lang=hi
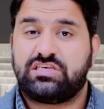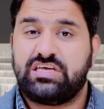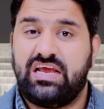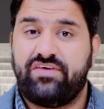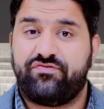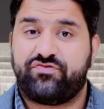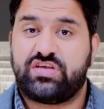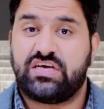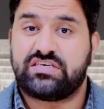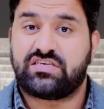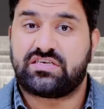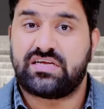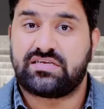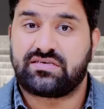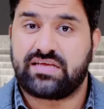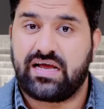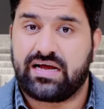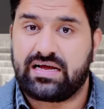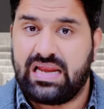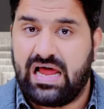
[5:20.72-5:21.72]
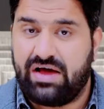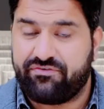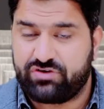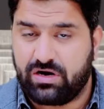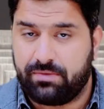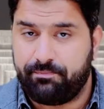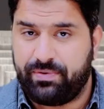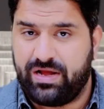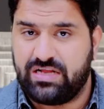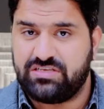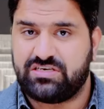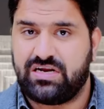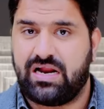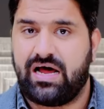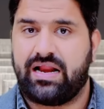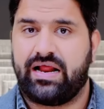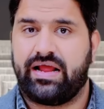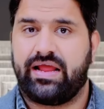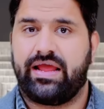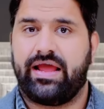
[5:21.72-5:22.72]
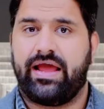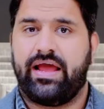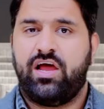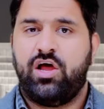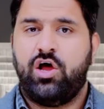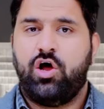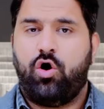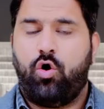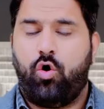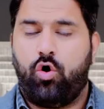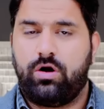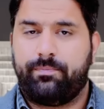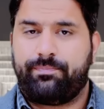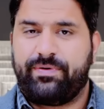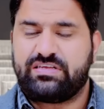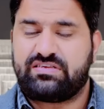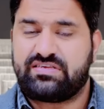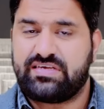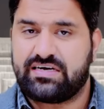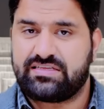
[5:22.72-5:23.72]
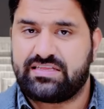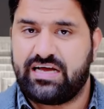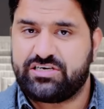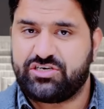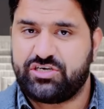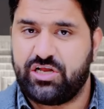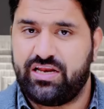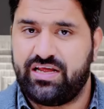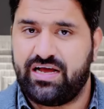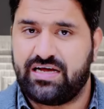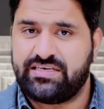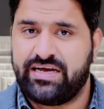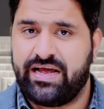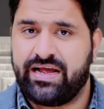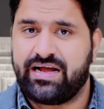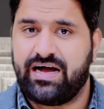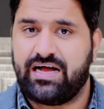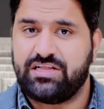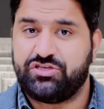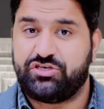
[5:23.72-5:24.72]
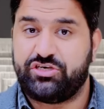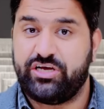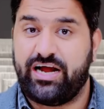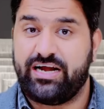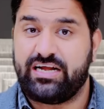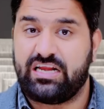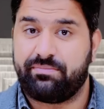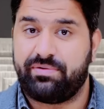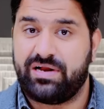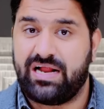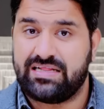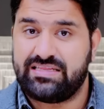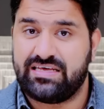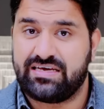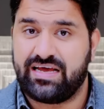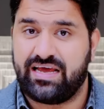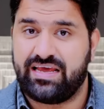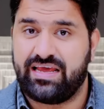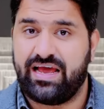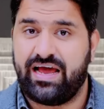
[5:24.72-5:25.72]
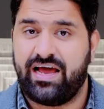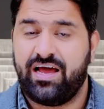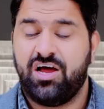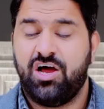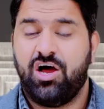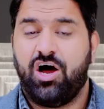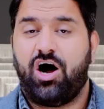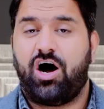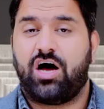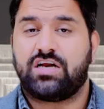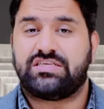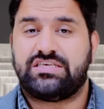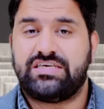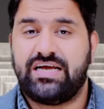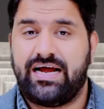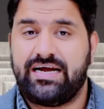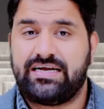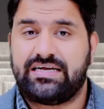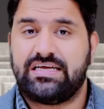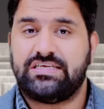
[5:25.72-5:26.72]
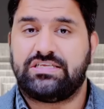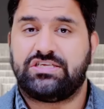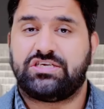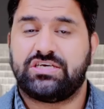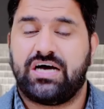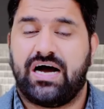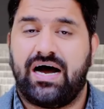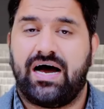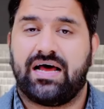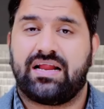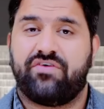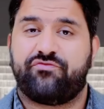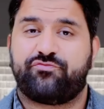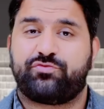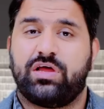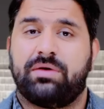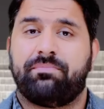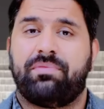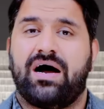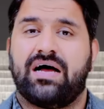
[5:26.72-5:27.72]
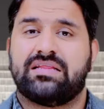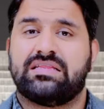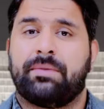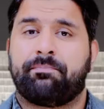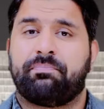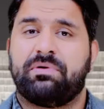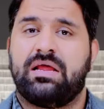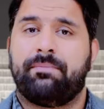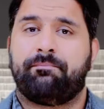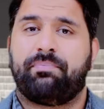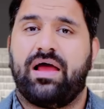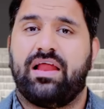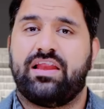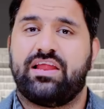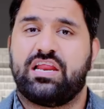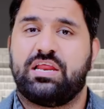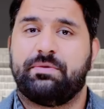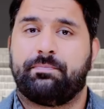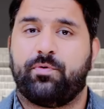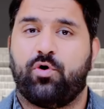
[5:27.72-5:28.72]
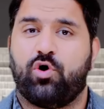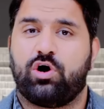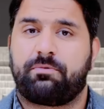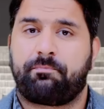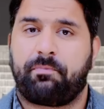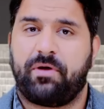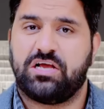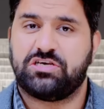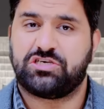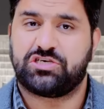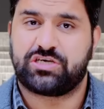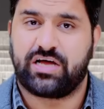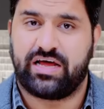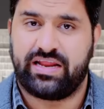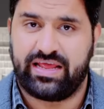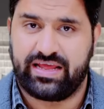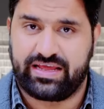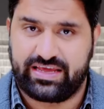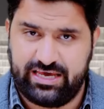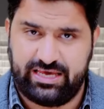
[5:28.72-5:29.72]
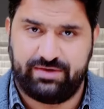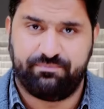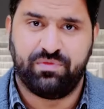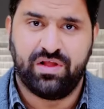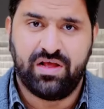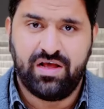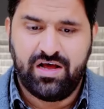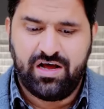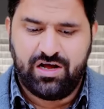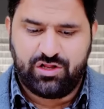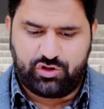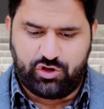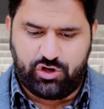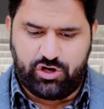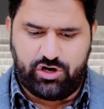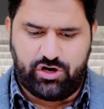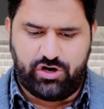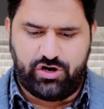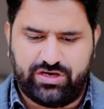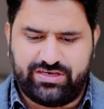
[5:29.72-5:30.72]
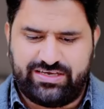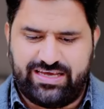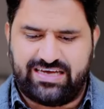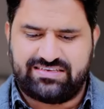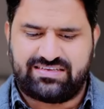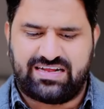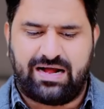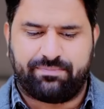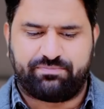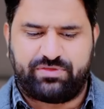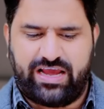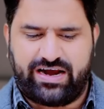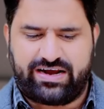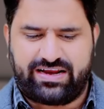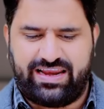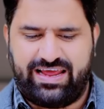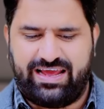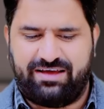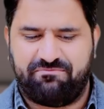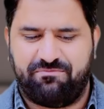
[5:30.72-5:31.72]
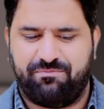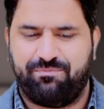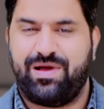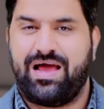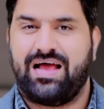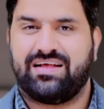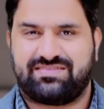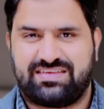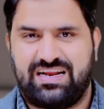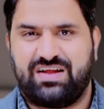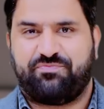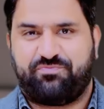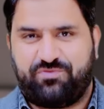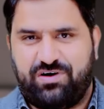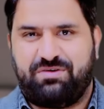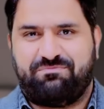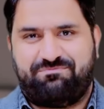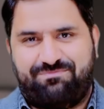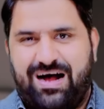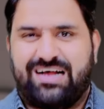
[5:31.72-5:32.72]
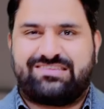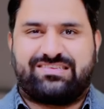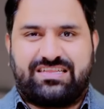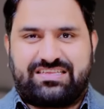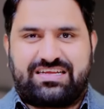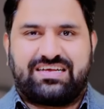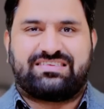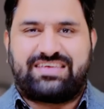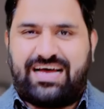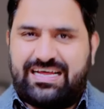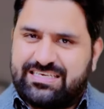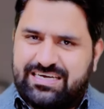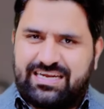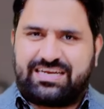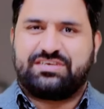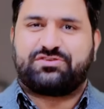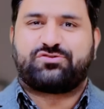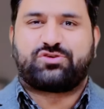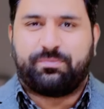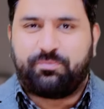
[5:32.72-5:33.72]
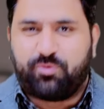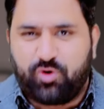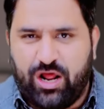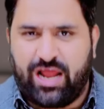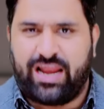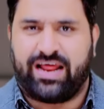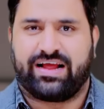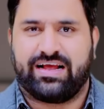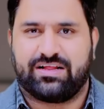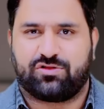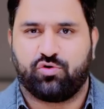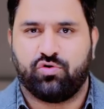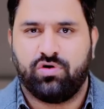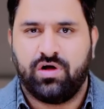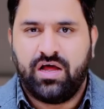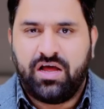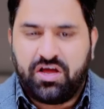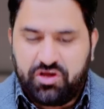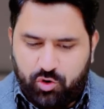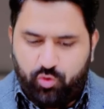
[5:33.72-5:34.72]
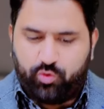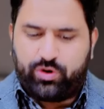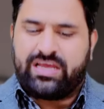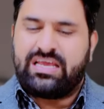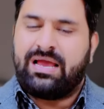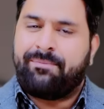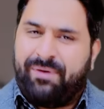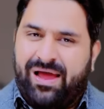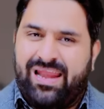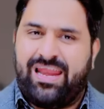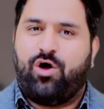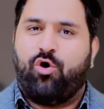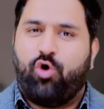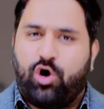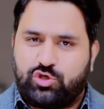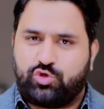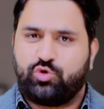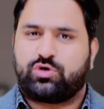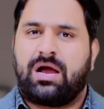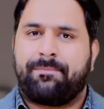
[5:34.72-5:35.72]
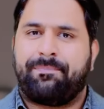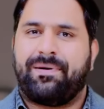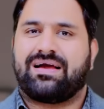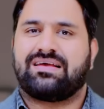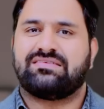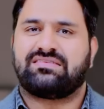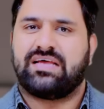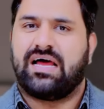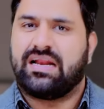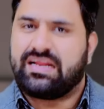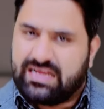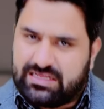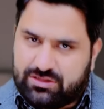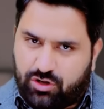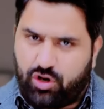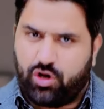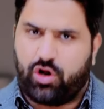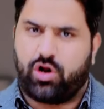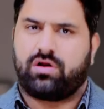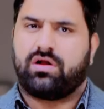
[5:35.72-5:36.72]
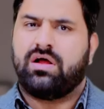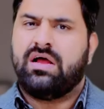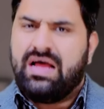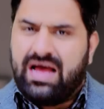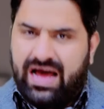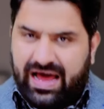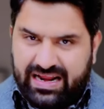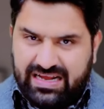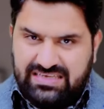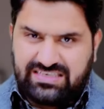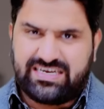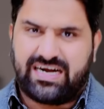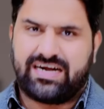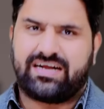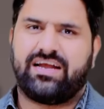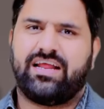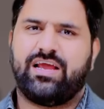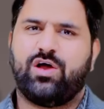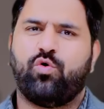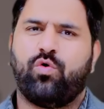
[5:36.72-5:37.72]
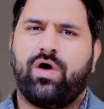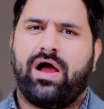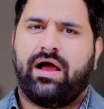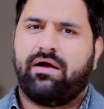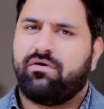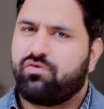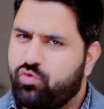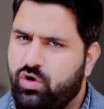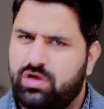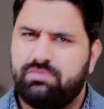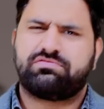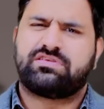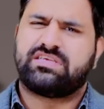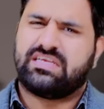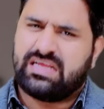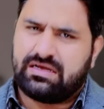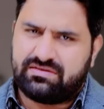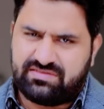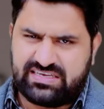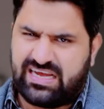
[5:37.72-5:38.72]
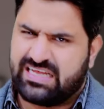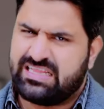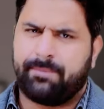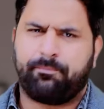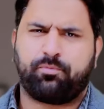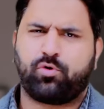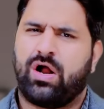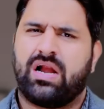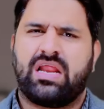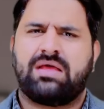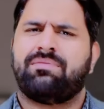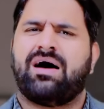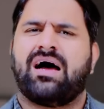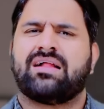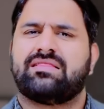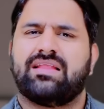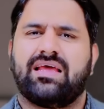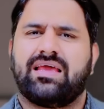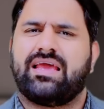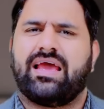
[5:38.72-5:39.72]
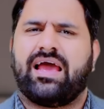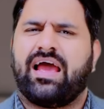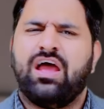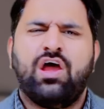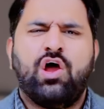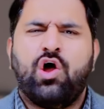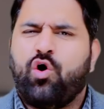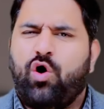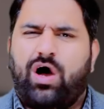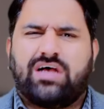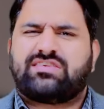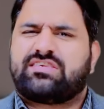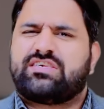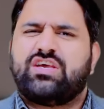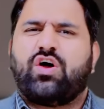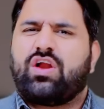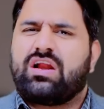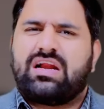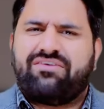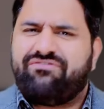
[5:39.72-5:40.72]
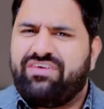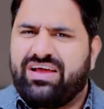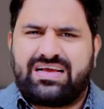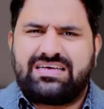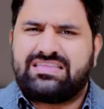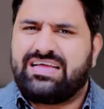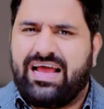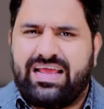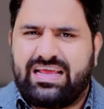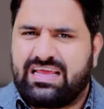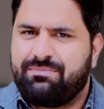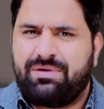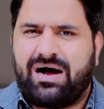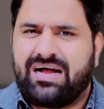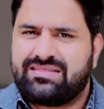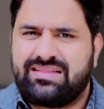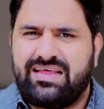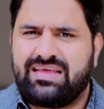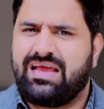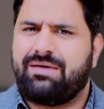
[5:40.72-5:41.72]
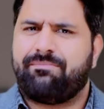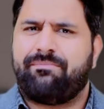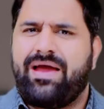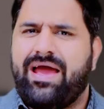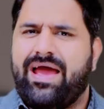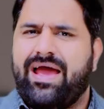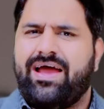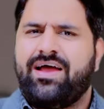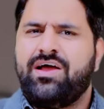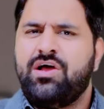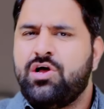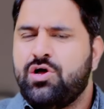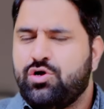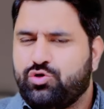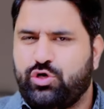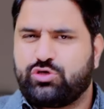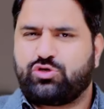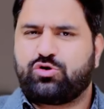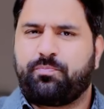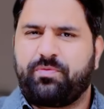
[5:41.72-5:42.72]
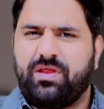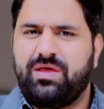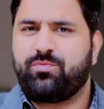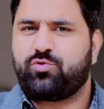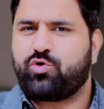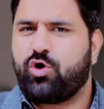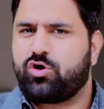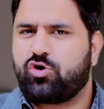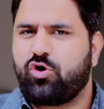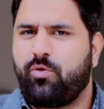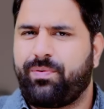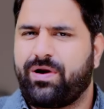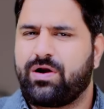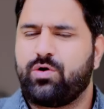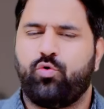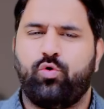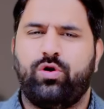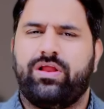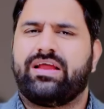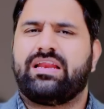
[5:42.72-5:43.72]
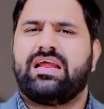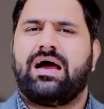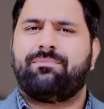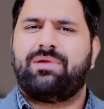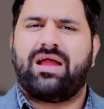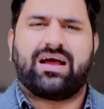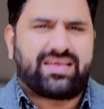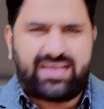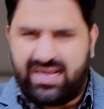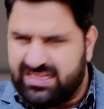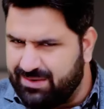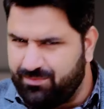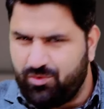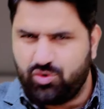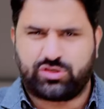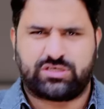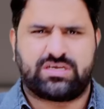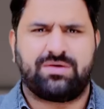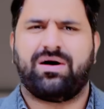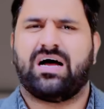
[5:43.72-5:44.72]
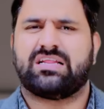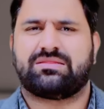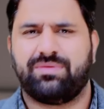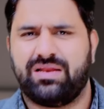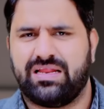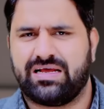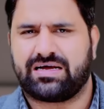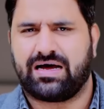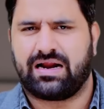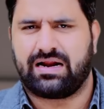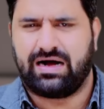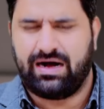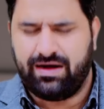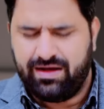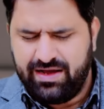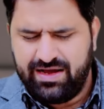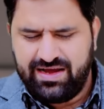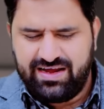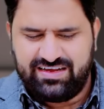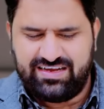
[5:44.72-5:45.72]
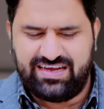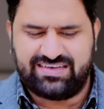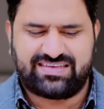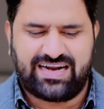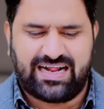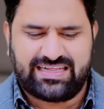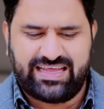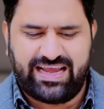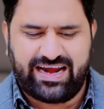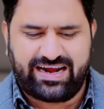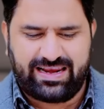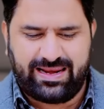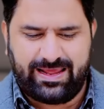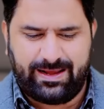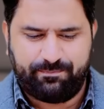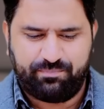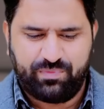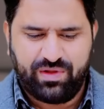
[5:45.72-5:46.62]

चीफ जस्टिस के खिलाफ कंपेन चला रहे हैं उन पर सख्त एक्शन लिया जाएगा जेआईटी बना दी गई है और टी चार हफ्ते बाद अपनी पहली रिपोर्ट पेश करेगी तो ये जरा आप देख लें मैं सिर्फ माजरत के साथ अगर किसी को बुरा लगे तो क्योंकि ये पहले हो चुका है पाकिस्तान के अंदर और रिसेंटली हुआ है कोई ज्यादा पुरानी बात नहीं है अस्सी और नब्बे की दहाई की बात नहीं है मैं जो सुप्रीम कोर्ट के ऊपर नू लीग ने हमला किया था मैं उसकी बात भी नहीं कर रहा ये जरा देख ले